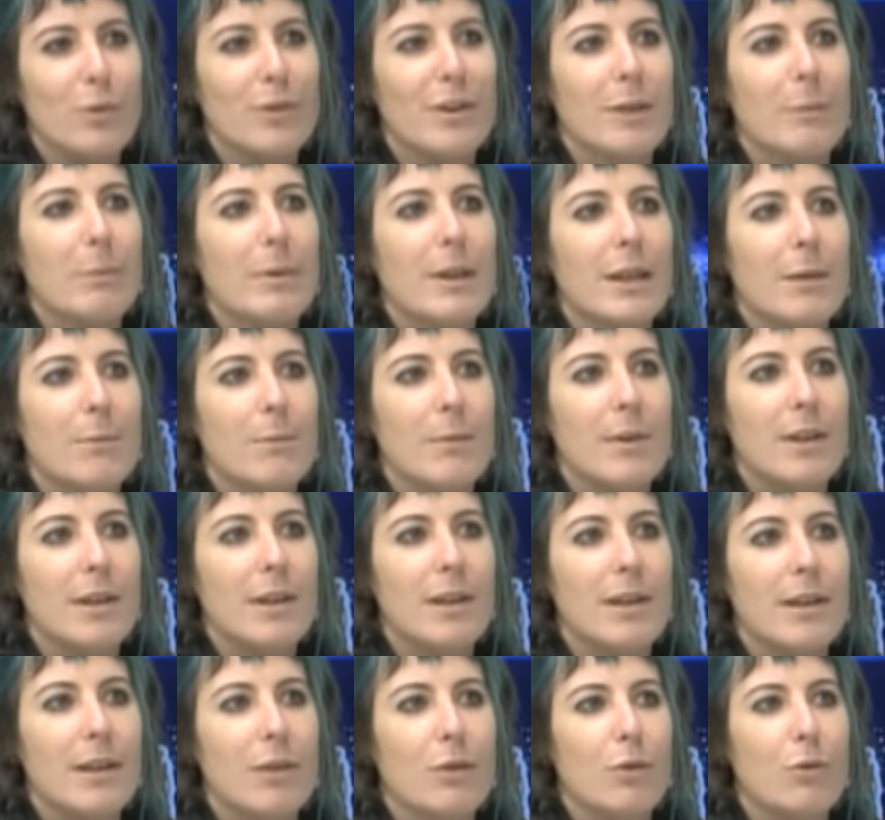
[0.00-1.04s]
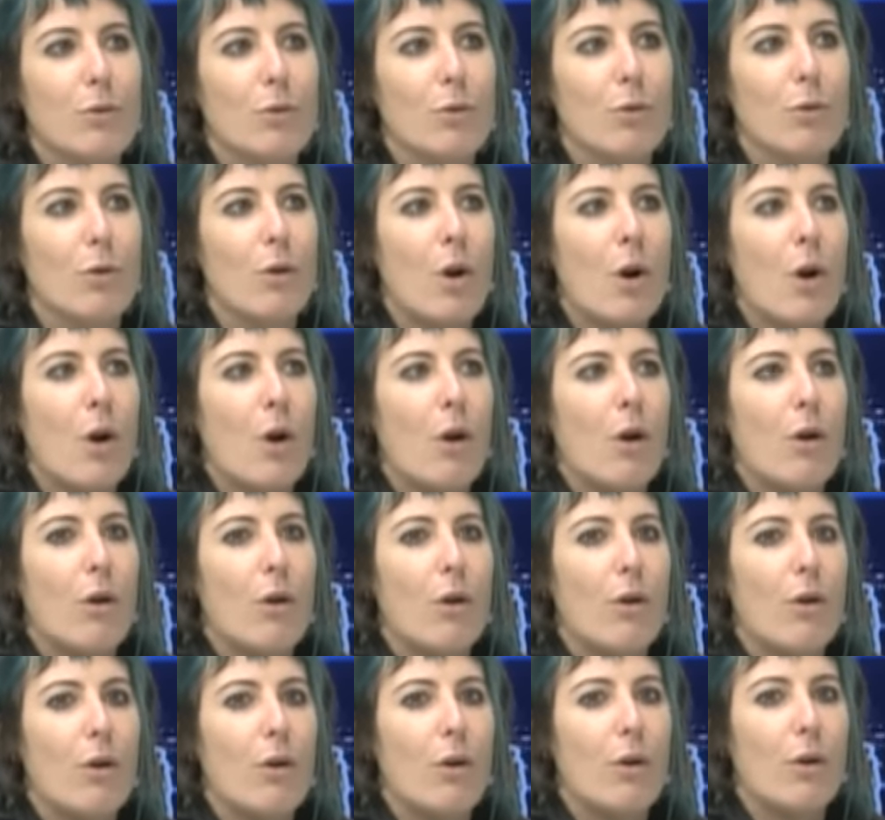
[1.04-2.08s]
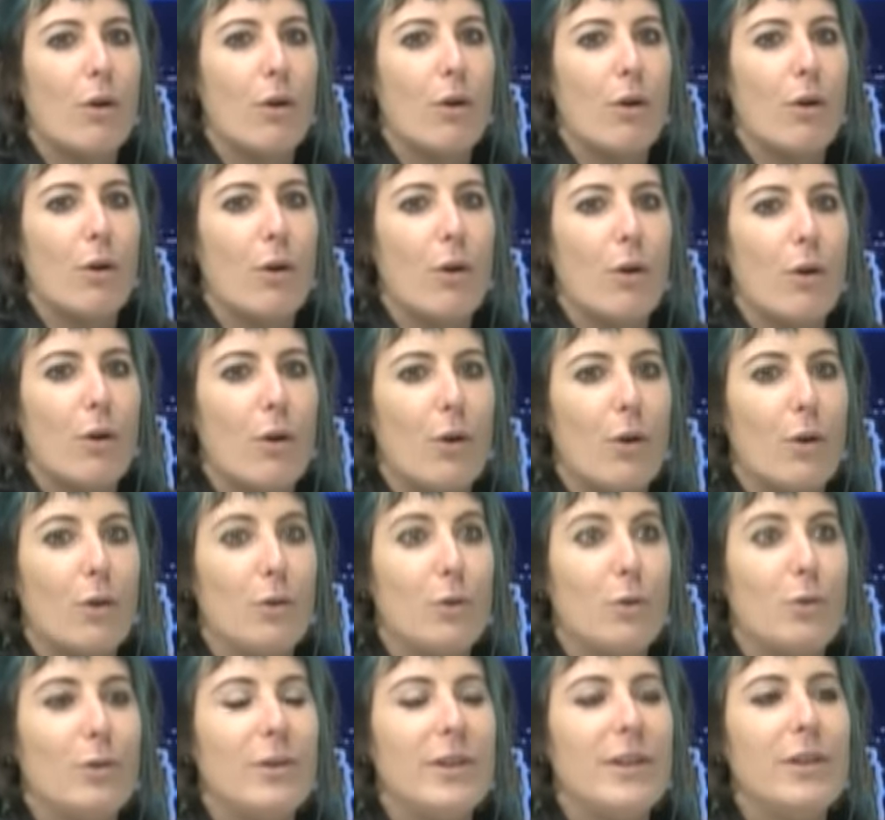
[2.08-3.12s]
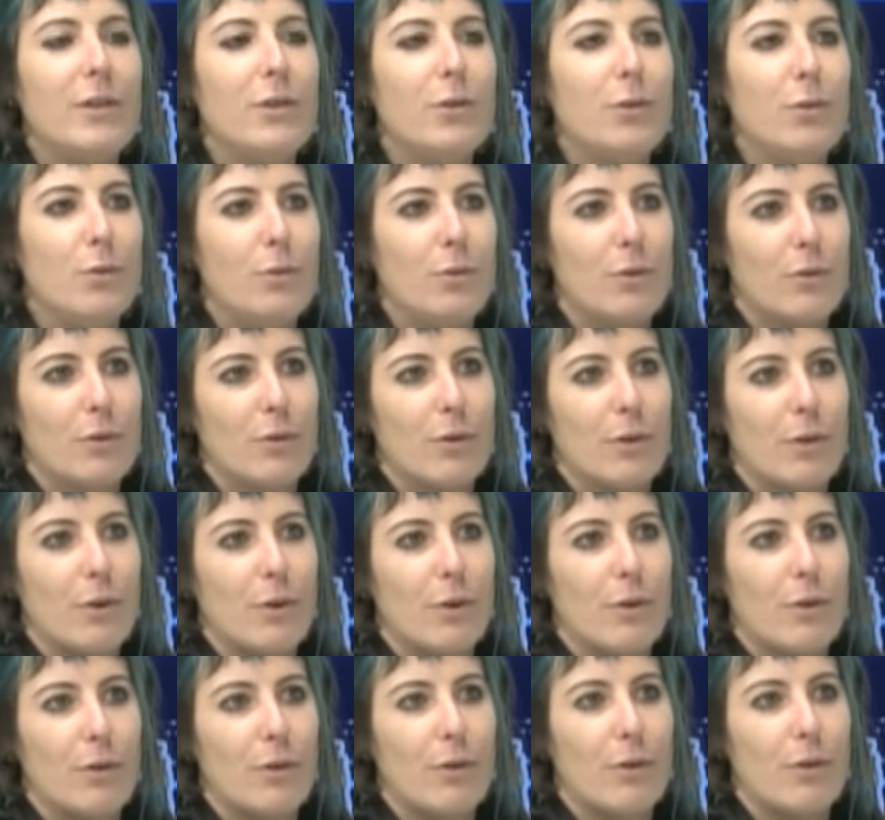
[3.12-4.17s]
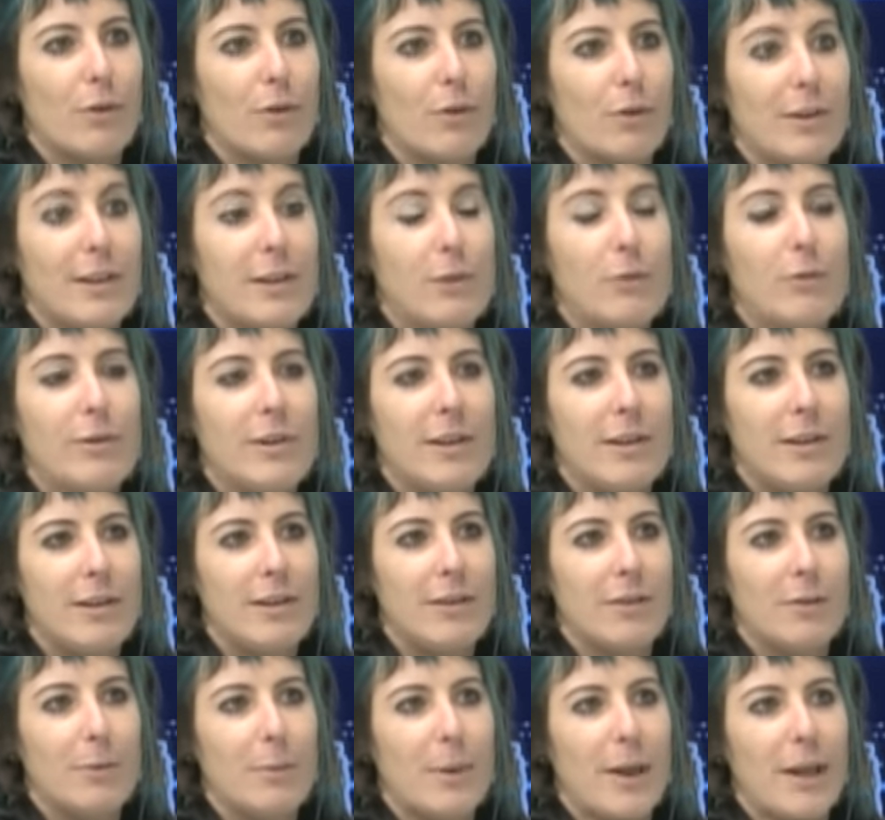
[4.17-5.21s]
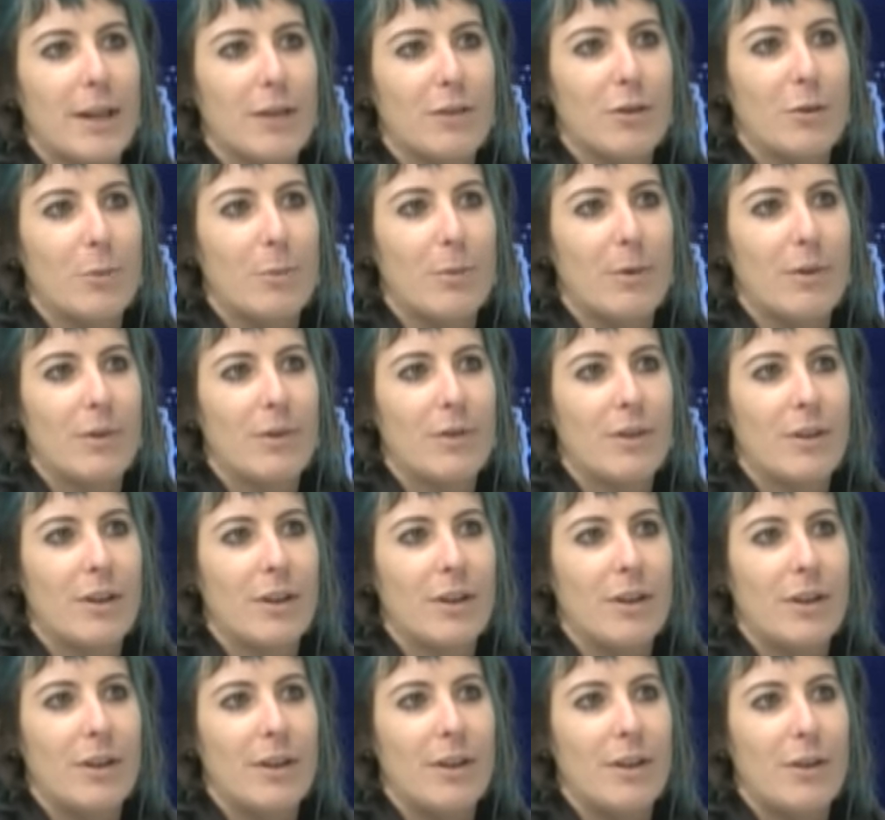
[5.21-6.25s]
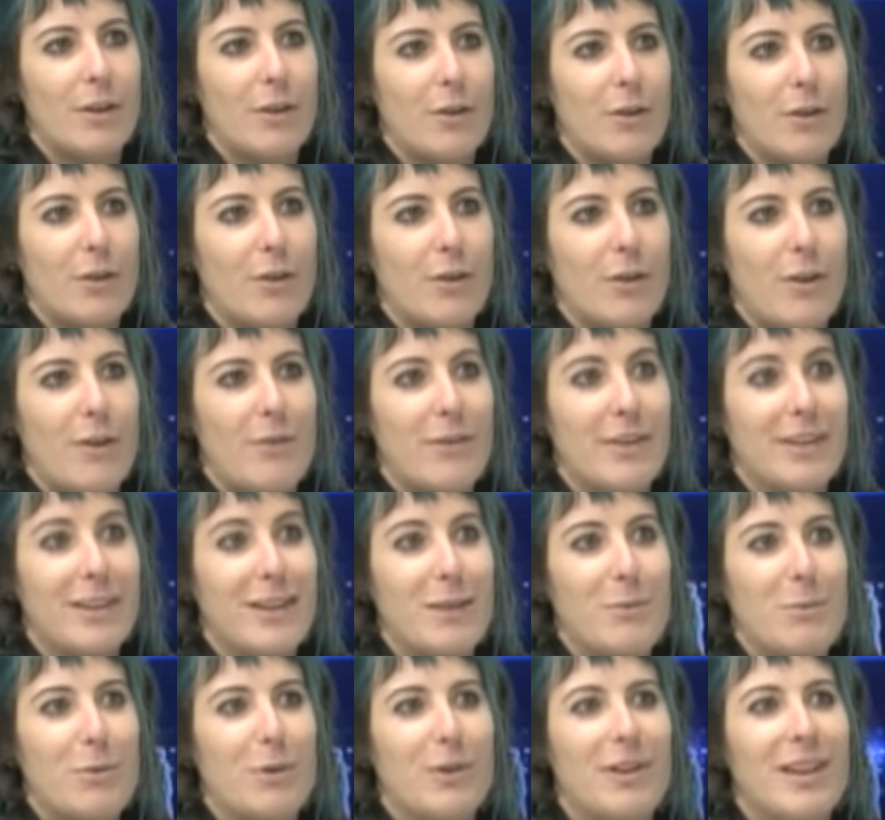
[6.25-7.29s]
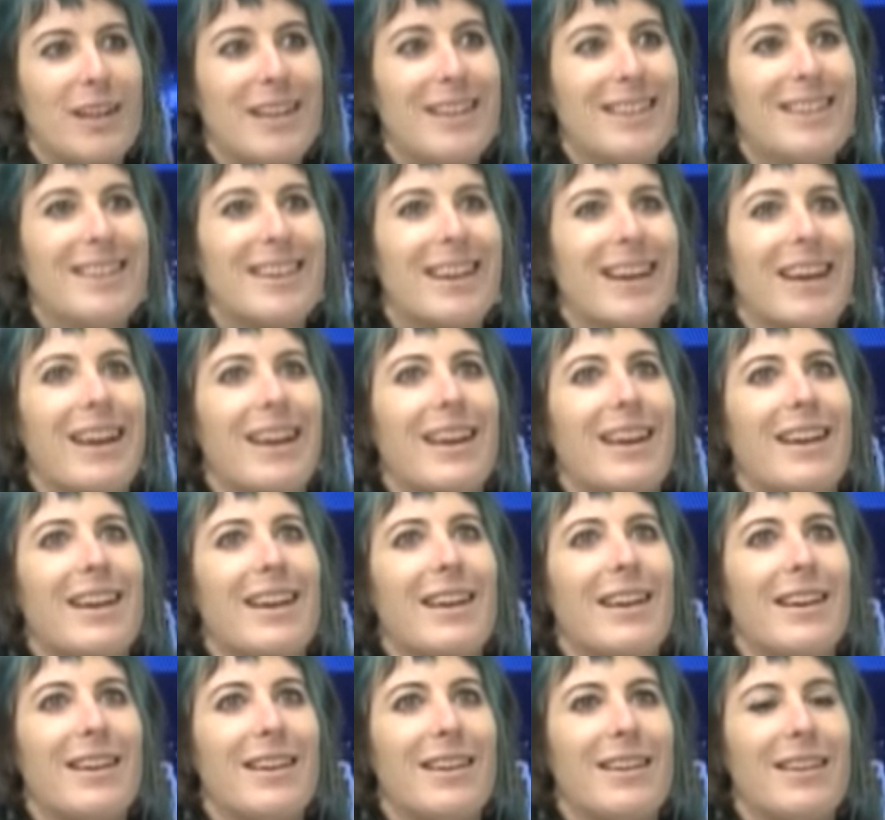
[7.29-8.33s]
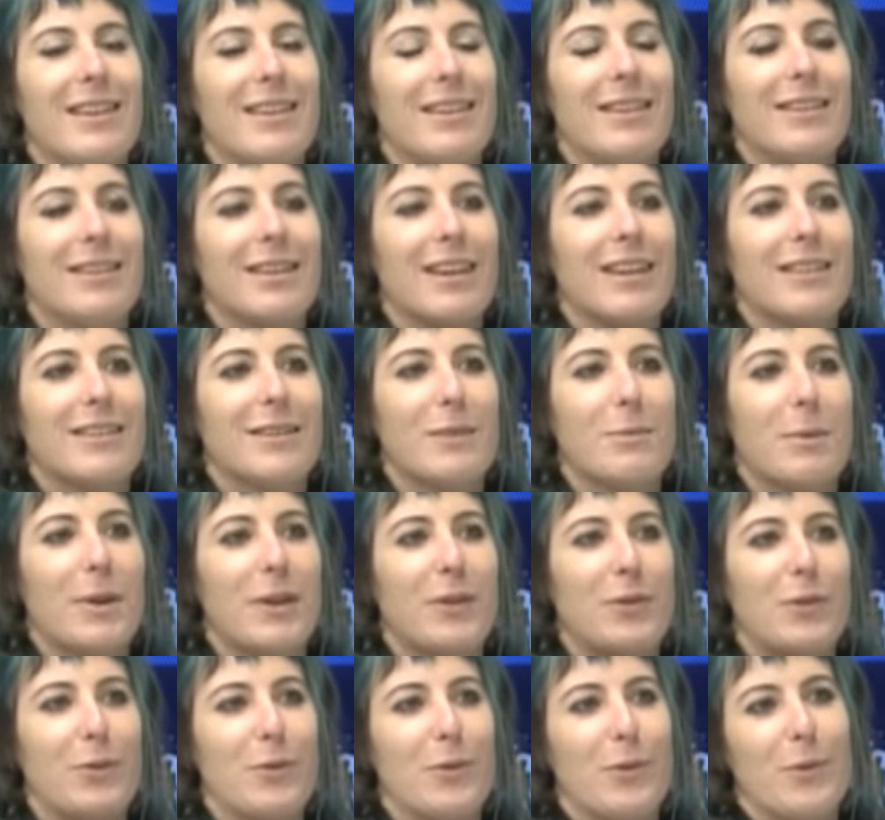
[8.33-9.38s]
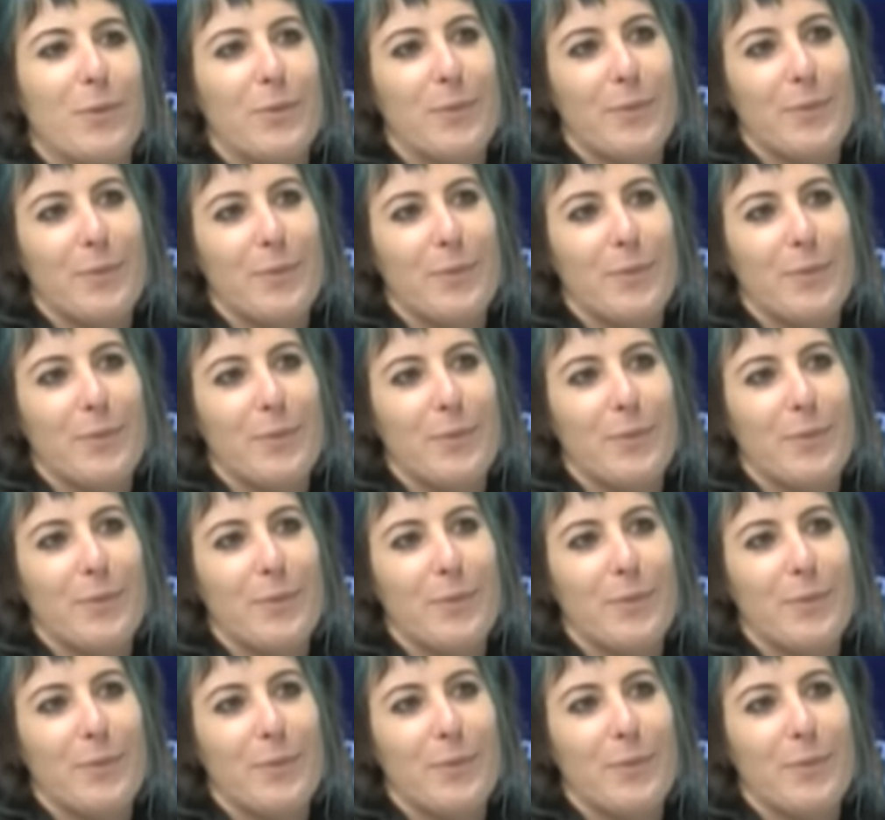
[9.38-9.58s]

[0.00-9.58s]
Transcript: d'imprimés et de, de tissus qu'il utilise, par exemple, avec des modèles très, très impressionnants.